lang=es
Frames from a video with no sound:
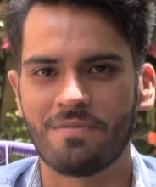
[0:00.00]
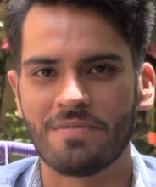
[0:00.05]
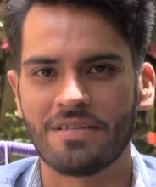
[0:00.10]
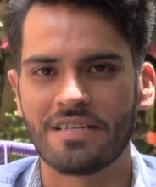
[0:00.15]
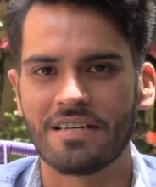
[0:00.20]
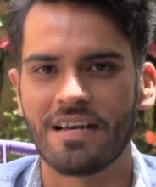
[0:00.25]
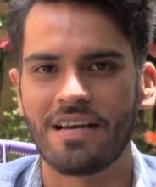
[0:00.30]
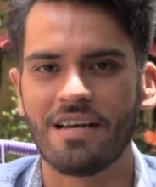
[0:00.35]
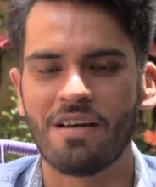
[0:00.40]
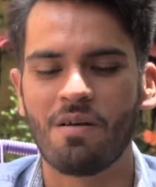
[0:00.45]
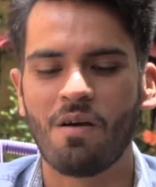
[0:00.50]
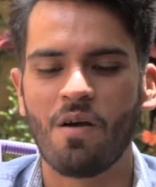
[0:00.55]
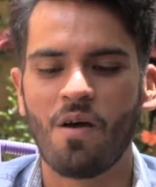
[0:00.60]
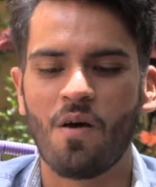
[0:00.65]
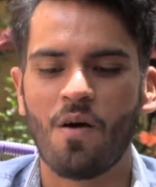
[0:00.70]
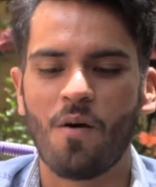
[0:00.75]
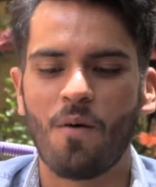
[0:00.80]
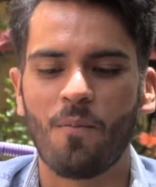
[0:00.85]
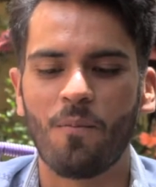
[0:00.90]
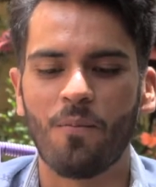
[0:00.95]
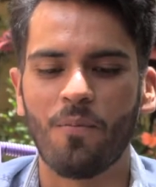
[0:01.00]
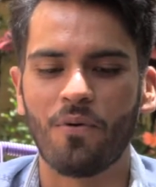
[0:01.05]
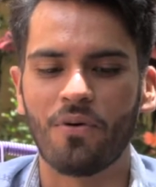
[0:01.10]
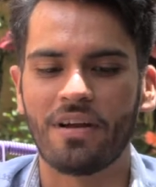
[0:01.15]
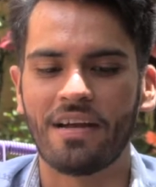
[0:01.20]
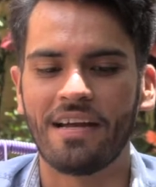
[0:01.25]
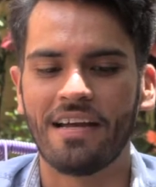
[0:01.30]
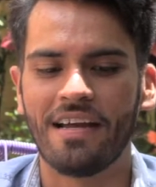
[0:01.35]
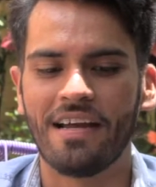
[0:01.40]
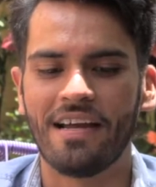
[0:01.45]
de mezcal
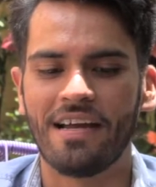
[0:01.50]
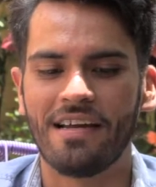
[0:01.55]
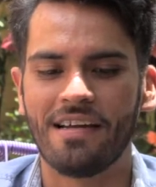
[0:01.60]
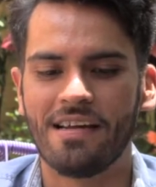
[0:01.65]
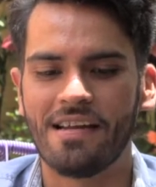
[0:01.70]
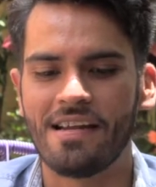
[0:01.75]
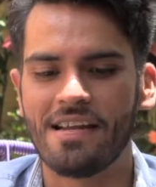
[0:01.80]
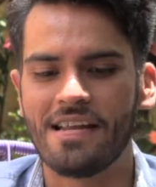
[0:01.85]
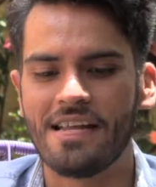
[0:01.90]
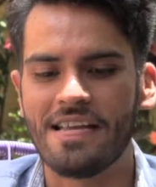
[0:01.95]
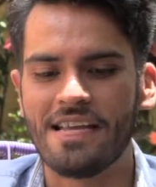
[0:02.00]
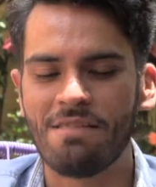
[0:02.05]
porque